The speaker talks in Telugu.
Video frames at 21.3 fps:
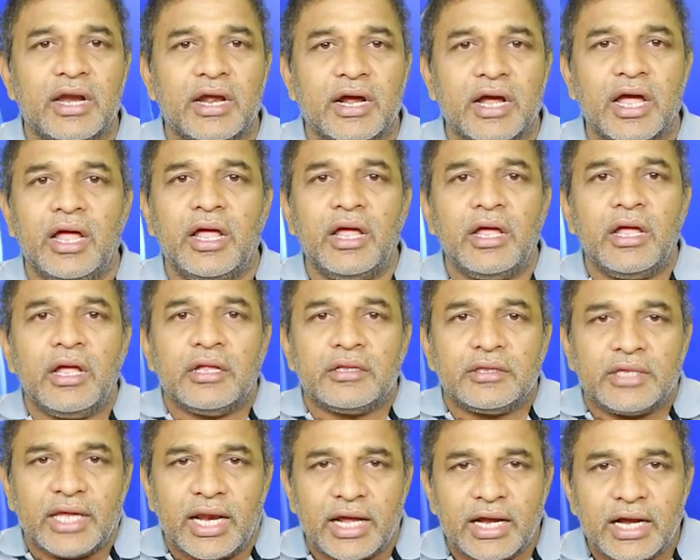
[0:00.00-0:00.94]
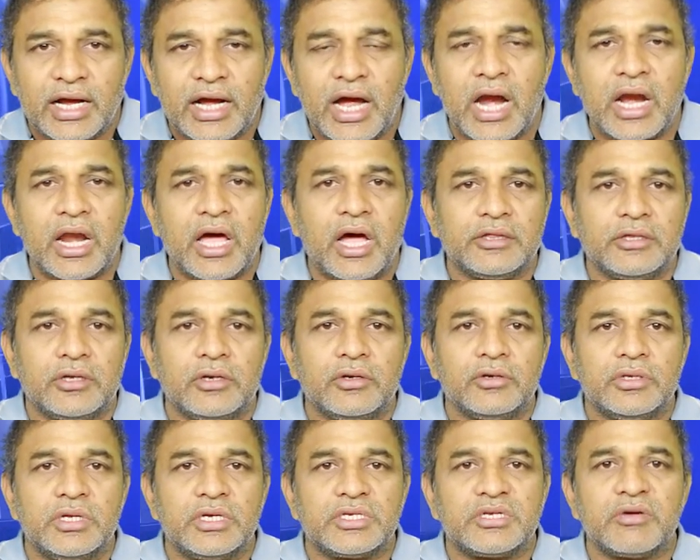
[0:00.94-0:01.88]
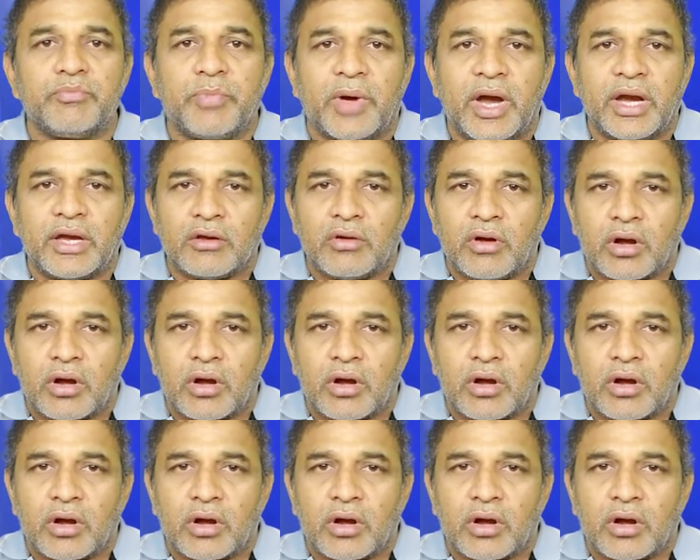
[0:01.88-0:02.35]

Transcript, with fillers: కనుక తెలంగాణ తెలుగుదేశం పార్టీ